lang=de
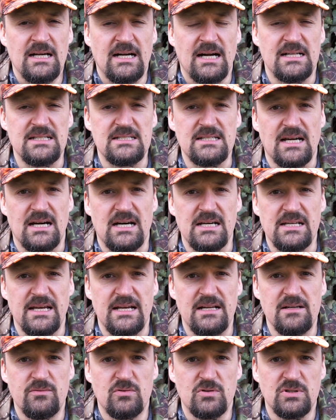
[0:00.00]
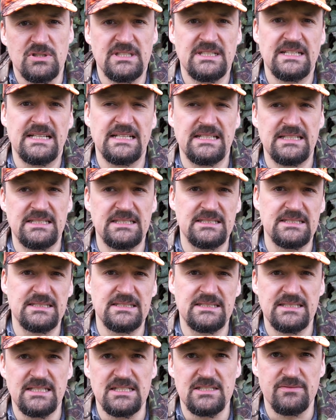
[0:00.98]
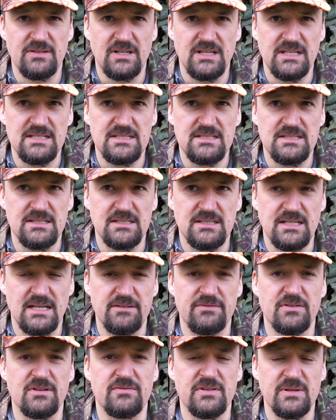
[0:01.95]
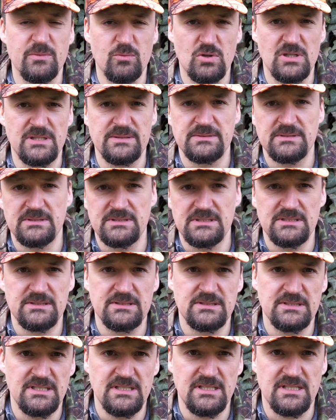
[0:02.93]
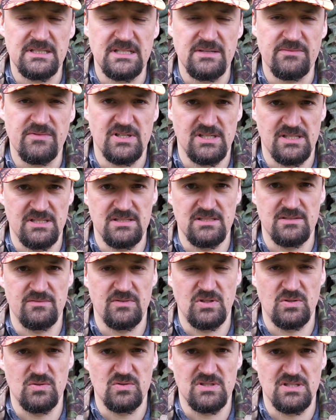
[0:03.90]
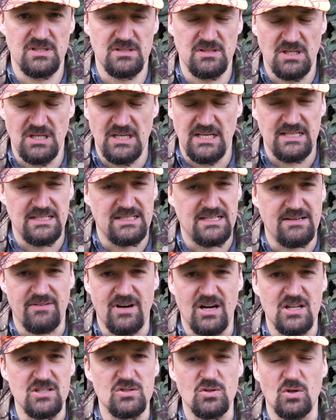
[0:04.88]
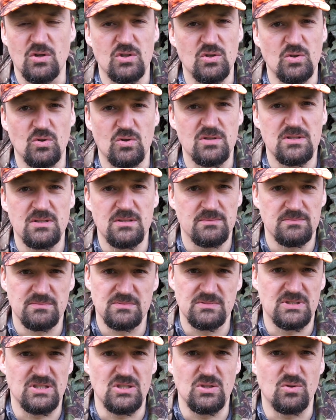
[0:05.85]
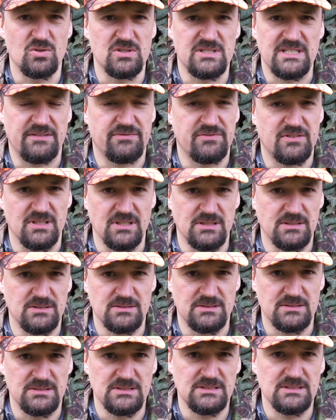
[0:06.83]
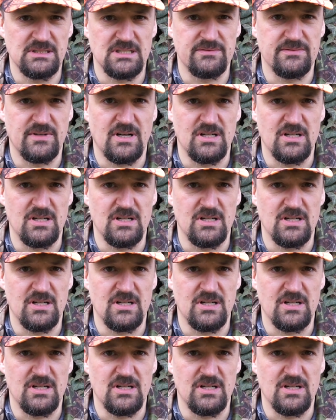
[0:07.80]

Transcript: Als es gerade hell wurde, äh, das war jetzt äh, Anfang Februar, äh, je nachdem, wann ihr dieses Video seht, da war also noch genug, genug Saft drin. Ne? Das